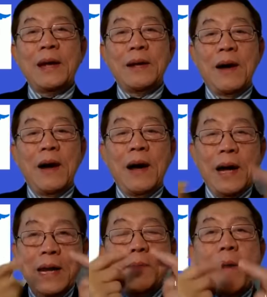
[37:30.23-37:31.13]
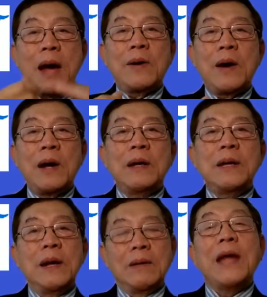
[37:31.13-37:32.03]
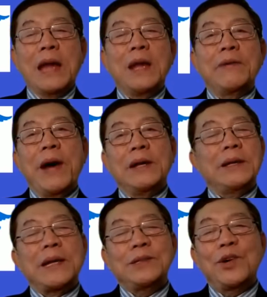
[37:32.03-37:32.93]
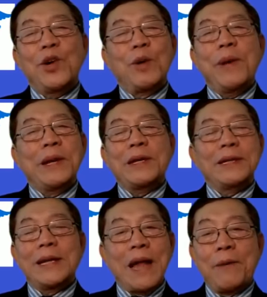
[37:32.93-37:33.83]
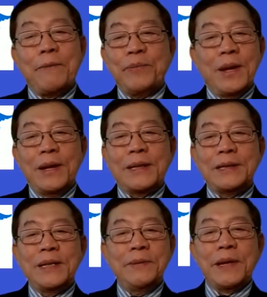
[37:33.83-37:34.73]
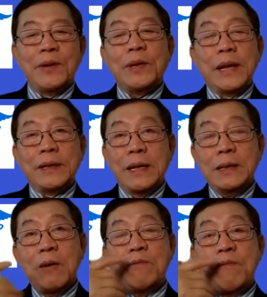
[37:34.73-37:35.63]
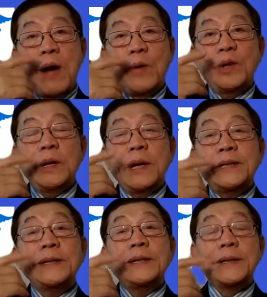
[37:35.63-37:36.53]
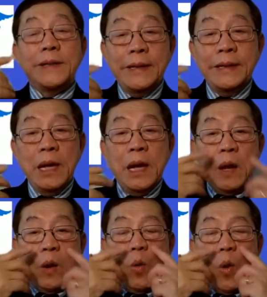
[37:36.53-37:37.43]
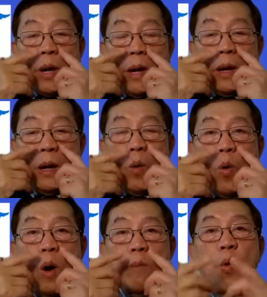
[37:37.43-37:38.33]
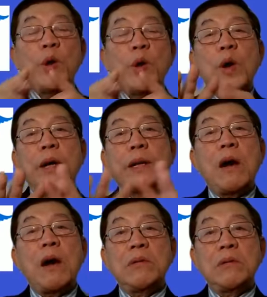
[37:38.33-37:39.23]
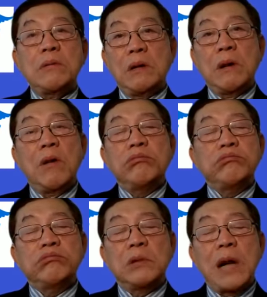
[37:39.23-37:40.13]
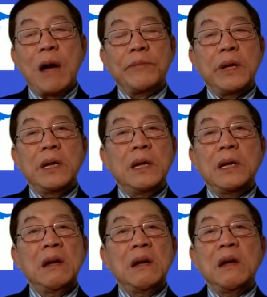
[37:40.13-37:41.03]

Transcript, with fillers: đó, cái niêm mạc đó, thì có thể như vậy chứ người ta chưa có biết như thế nào. Người ta chỉ biết có thể tấn công vào những cái dây thần kinh của cái, cái khu ở mũi, do đó người ta không không, không cảm thấy uh,